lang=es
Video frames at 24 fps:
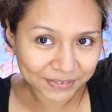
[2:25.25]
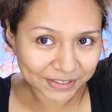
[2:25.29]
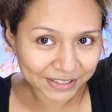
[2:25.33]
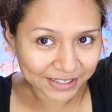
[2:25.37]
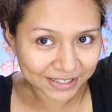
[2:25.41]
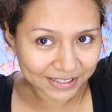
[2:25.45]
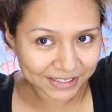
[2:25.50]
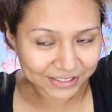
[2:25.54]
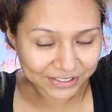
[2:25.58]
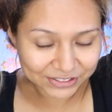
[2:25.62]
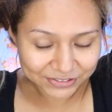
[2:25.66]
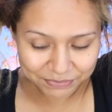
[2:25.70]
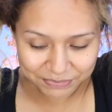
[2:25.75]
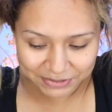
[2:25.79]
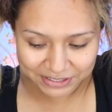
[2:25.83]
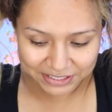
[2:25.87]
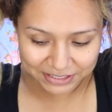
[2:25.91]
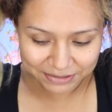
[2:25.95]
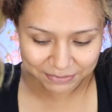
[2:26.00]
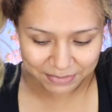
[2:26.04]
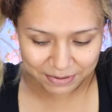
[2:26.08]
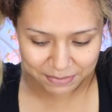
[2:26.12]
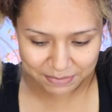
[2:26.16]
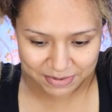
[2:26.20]
miren,
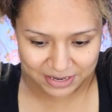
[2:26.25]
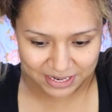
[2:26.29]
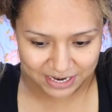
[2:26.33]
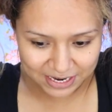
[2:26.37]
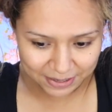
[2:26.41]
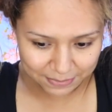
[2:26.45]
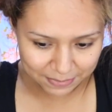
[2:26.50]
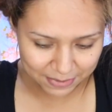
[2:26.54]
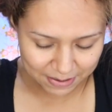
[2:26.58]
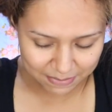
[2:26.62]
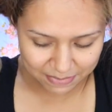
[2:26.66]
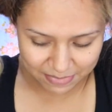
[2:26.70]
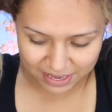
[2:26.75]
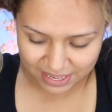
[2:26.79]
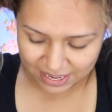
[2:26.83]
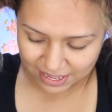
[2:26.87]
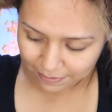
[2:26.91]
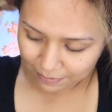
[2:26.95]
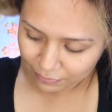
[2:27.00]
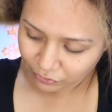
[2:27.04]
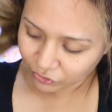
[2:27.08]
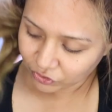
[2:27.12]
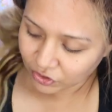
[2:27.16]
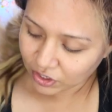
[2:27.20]
mirenme, mirenme
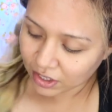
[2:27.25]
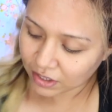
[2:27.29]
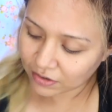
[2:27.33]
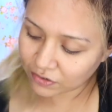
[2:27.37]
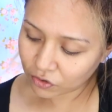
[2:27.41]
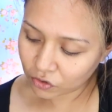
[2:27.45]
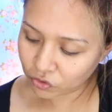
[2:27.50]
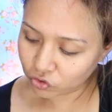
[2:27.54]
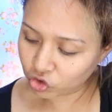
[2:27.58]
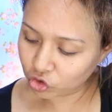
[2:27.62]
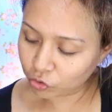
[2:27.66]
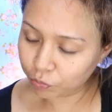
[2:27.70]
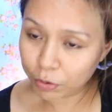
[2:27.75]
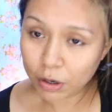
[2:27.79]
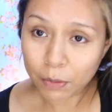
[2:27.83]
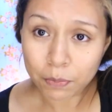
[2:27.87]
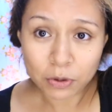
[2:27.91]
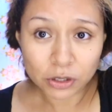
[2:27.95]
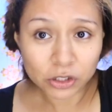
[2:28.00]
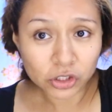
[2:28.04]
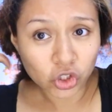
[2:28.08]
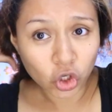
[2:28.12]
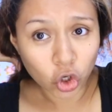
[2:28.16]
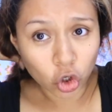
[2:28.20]
Miren ustedes con sus
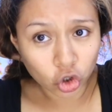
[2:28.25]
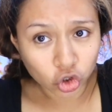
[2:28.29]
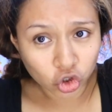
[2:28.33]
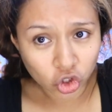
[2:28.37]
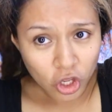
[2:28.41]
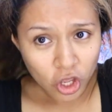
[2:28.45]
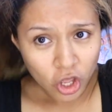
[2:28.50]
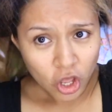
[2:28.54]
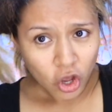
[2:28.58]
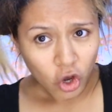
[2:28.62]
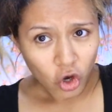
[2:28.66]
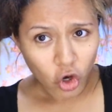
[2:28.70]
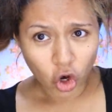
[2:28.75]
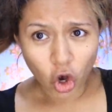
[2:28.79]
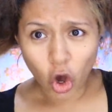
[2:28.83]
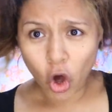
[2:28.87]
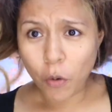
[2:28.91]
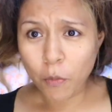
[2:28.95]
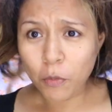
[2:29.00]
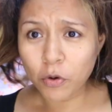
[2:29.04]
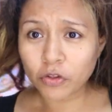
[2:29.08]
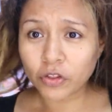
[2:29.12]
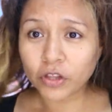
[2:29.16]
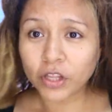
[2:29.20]
propios ojos
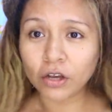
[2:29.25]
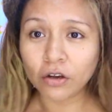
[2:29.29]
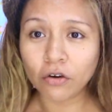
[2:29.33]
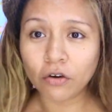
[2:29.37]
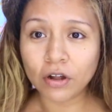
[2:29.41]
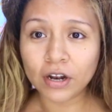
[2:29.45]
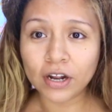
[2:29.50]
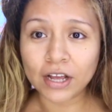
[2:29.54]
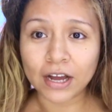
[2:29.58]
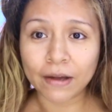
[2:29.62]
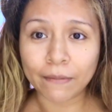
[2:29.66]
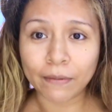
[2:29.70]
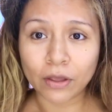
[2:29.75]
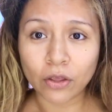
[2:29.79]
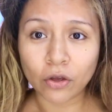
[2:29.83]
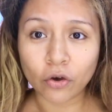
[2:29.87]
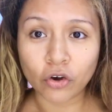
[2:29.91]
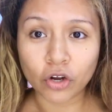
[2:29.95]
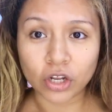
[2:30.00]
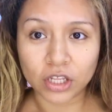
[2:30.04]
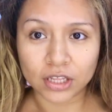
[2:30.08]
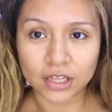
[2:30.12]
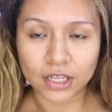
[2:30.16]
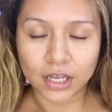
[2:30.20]
cómo tengo el cabello
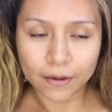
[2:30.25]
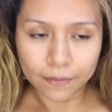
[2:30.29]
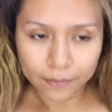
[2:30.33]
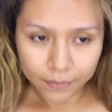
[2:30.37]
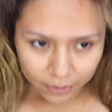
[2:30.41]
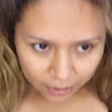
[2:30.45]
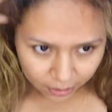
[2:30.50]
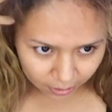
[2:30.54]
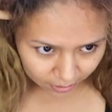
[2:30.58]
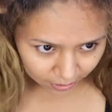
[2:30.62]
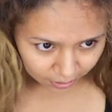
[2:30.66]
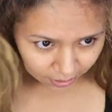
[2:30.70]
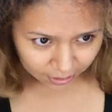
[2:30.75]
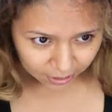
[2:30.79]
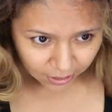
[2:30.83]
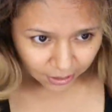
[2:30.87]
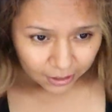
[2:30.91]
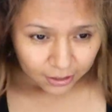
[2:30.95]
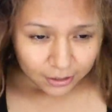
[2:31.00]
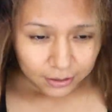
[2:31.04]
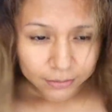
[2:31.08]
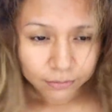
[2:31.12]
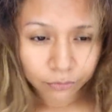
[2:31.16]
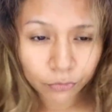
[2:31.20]
ahorita.
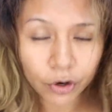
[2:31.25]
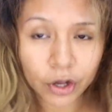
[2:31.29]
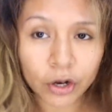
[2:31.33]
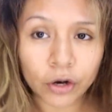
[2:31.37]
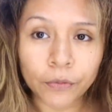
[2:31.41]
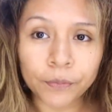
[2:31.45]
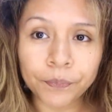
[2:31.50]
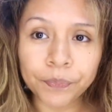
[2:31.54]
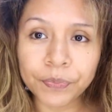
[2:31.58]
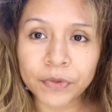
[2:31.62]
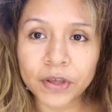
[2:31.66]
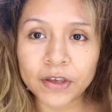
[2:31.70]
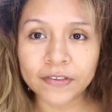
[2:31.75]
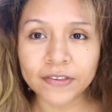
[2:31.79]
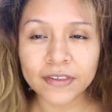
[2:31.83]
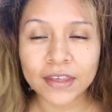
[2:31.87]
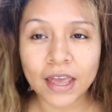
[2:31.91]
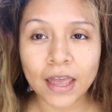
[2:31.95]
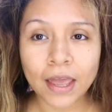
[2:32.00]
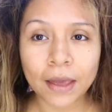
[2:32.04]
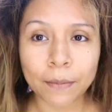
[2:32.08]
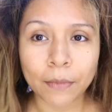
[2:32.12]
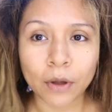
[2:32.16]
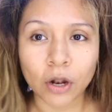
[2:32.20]
Bueno, es
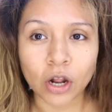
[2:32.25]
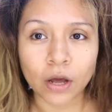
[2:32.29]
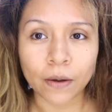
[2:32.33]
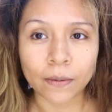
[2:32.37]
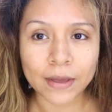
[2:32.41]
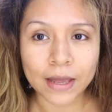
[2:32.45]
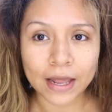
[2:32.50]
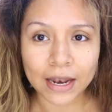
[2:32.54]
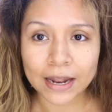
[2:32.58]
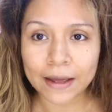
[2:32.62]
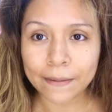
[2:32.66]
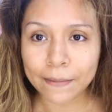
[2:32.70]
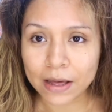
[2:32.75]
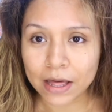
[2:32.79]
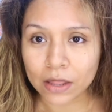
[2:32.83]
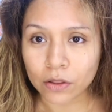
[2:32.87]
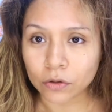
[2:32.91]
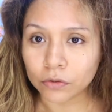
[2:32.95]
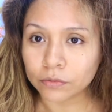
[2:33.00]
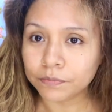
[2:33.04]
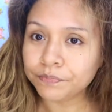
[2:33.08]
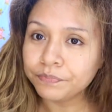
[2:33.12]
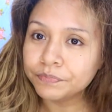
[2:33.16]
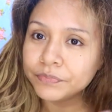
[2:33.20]
que me lo había
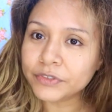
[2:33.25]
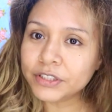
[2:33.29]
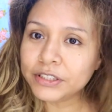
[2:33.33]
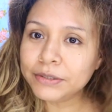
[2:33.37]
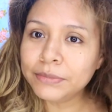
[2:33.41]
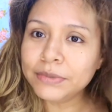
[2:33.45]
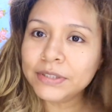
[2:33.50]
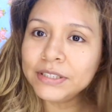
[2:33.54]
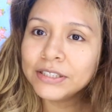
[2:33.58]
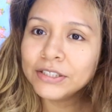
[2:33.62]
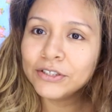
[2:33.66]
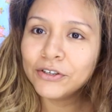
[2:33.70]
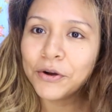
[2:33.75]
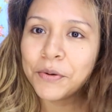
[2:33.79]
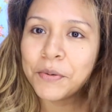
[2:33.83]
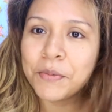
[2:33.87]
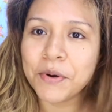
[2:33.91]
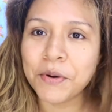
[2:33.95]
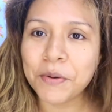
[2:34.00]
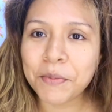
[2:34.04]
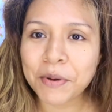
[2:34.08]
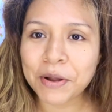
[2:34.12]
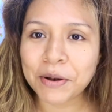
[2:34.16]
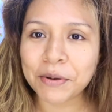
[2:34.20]
lavado y miren
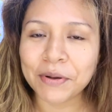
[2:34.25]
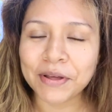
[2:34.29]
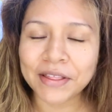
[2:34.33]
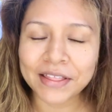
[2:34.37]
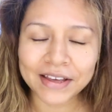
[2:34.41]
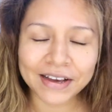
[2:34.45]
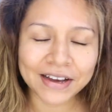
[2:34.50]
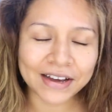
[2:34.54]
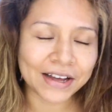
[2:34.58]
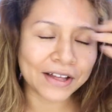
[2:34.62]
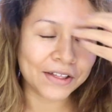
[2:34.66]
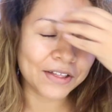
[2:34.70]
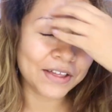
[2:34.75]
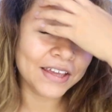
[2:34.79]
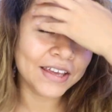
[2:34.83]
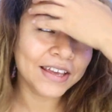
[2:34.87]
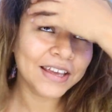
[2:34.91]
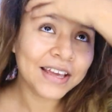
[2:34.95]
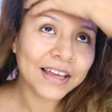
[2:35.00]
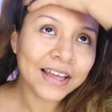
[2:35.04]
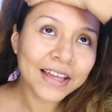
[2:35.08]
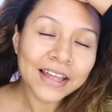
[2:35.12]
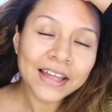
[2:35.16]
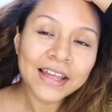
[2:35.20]
cómo me lo he dejado. Es
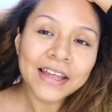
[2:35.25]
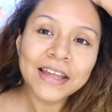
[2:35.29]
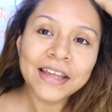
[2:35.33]
que